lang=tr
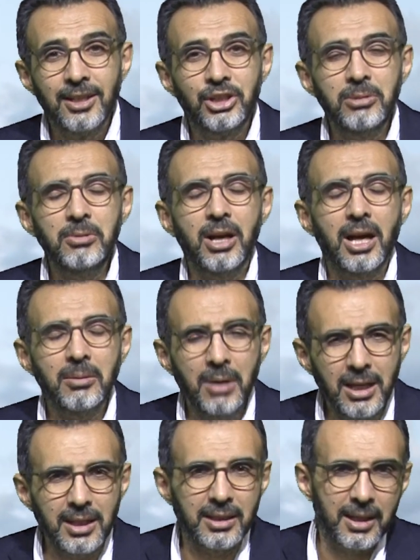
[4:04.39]
Şimdi
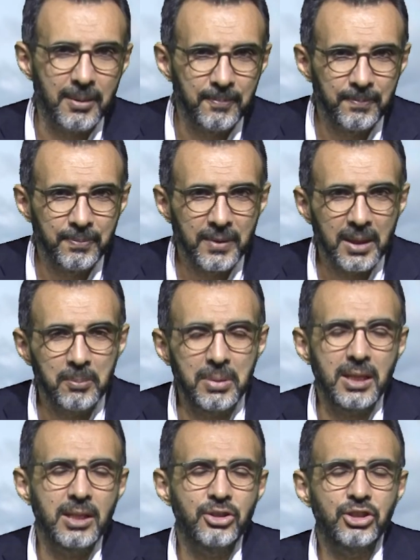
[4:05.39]
Almanya'da
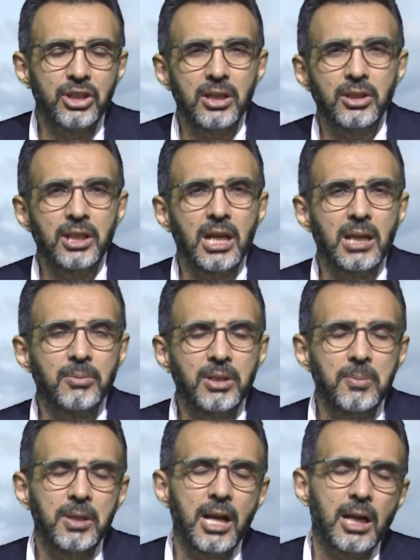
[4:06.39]
bir işçi diyelim
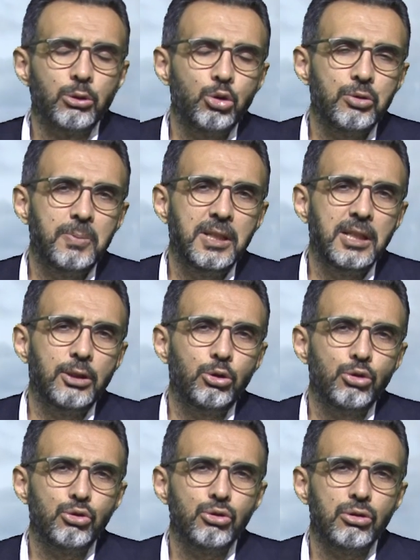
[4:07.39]
ki
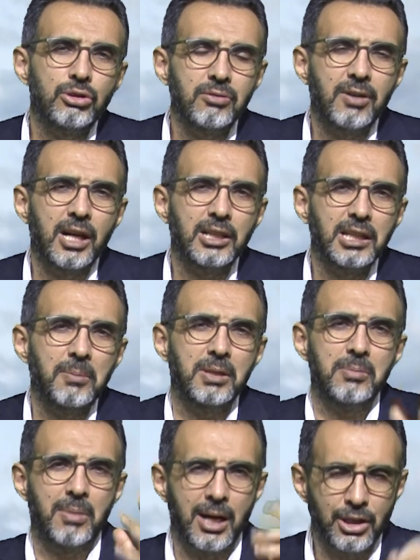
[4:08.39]
1600-1700 euro civarında
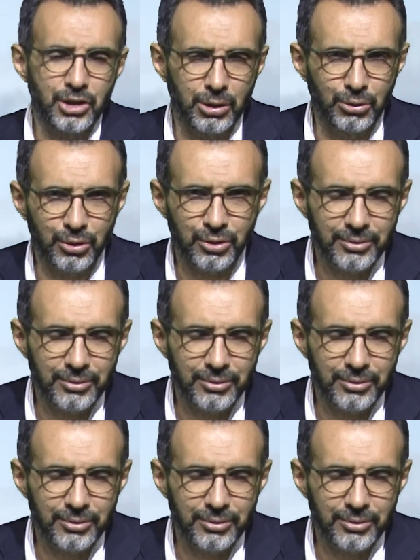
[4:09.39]
bir maaş alıyor.